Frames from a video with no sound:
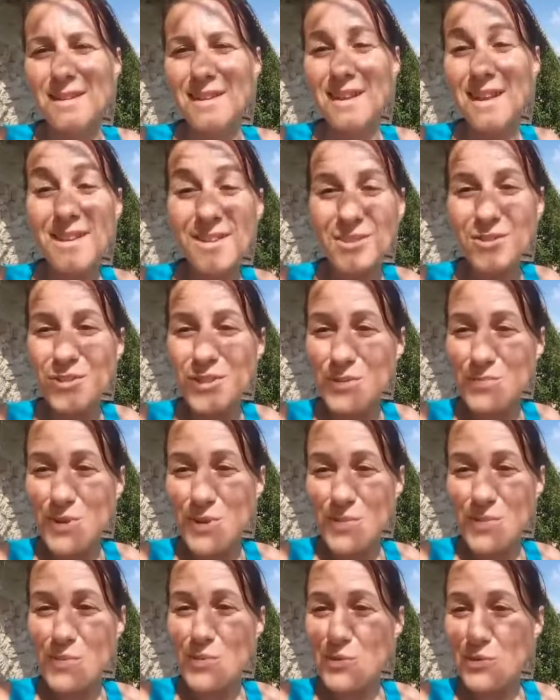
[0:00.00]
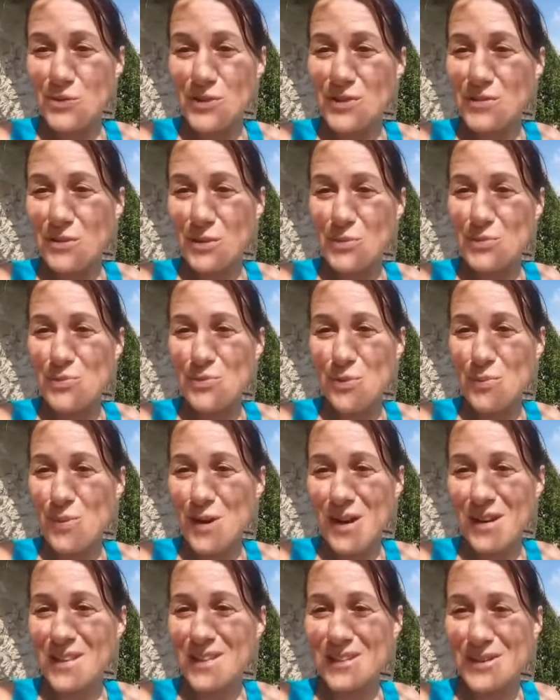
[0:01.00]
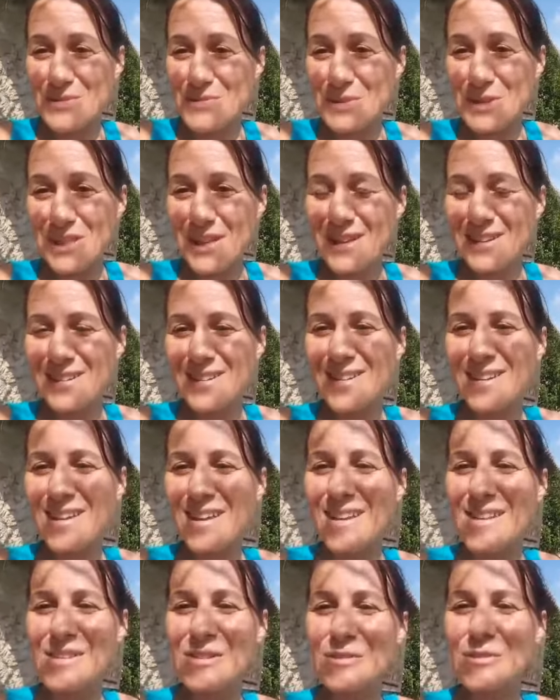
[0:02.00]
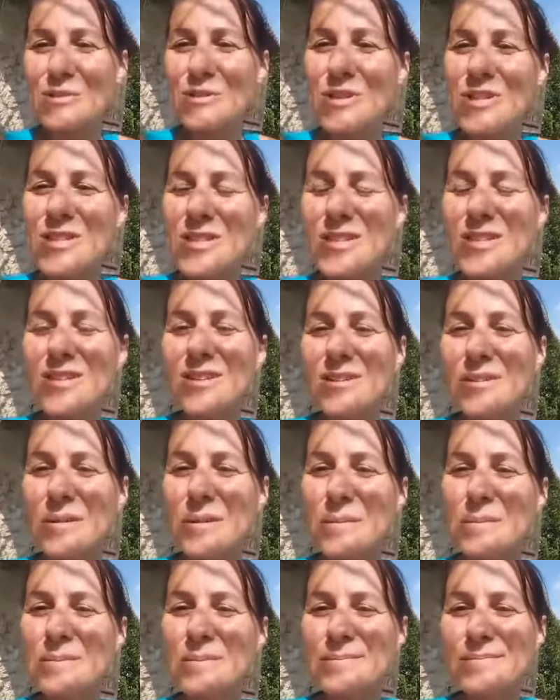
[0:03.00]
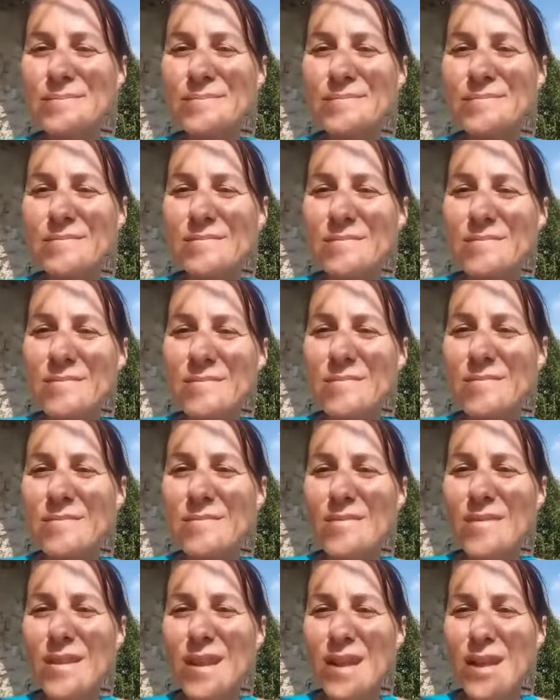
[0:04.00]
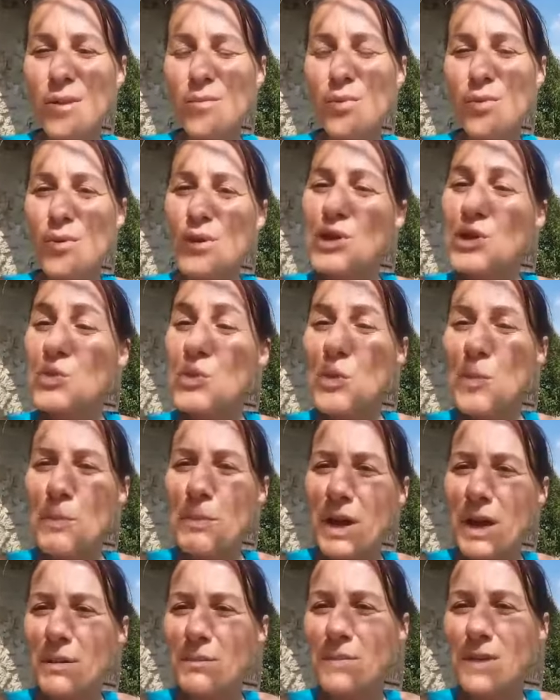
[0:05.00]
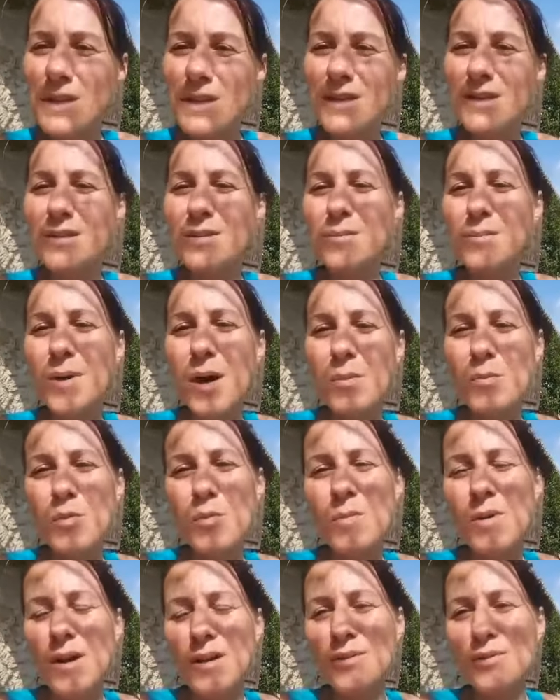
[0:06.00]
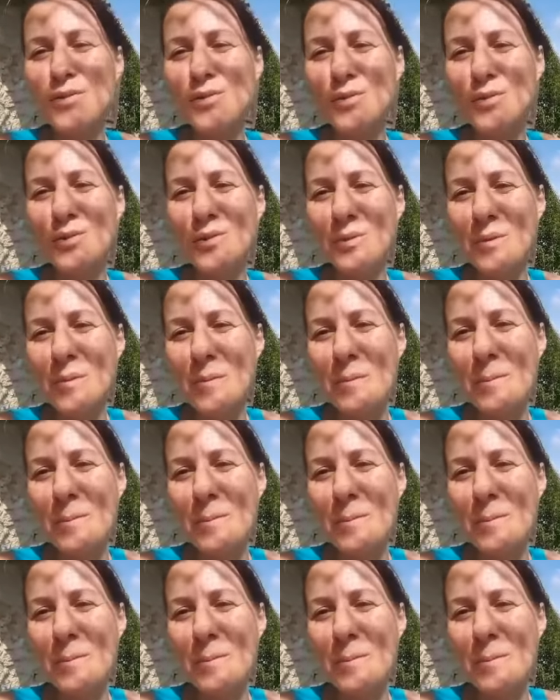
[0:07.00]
Qu'est-ce que j'ai pu vivre pour parler comme ça Qu'est-ce que j'ai. Euh, pourquoi je me permets euh, par moment de,